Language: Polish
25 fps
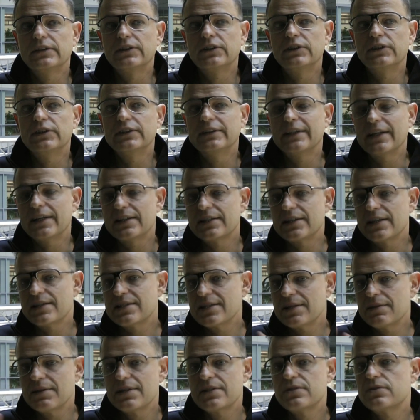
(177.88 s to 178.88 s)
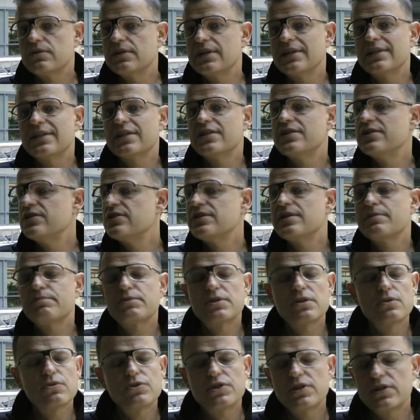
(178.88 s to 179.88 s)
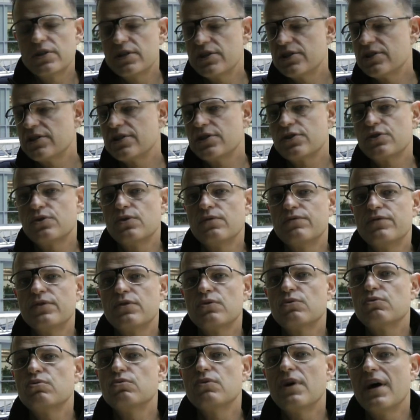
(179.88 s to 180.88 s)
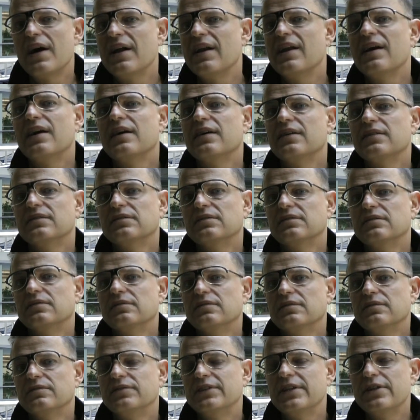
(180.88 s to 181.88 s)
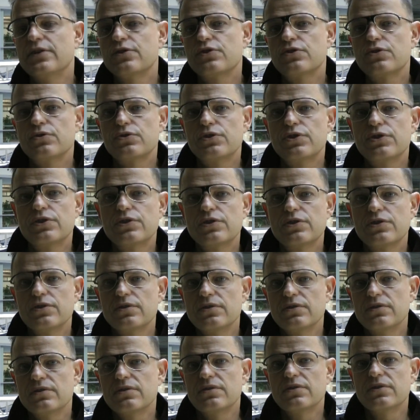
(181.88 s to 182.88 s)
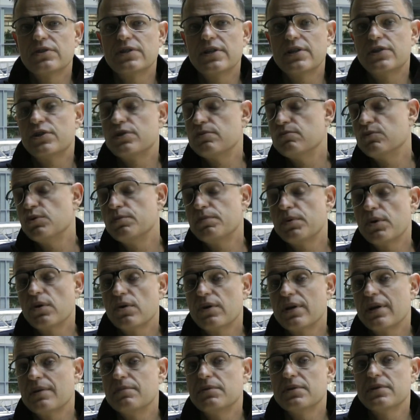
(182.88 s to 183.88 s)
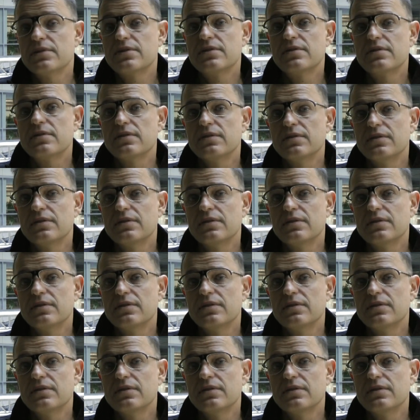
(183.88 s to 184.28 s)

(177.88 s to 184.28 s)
Czyli ta, ta cała strona techniczna, przenoszenie się też do wirtuala. Większość rzeczy, mój program jest